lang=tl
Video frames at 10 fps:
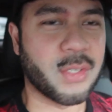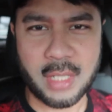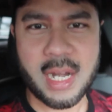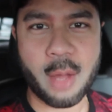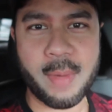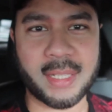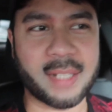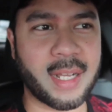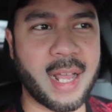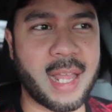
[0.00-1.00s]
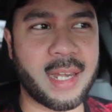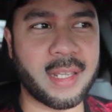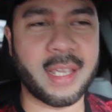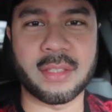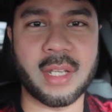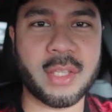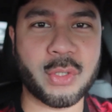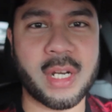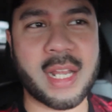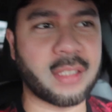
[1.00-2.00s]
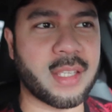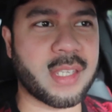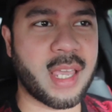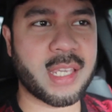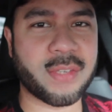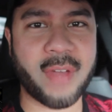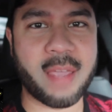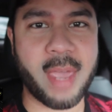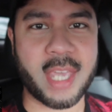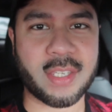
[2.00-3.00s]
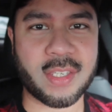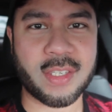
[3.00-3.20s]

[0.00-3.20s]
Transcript: So hindi na ako magtatagal, idiretso na natin sa S5S.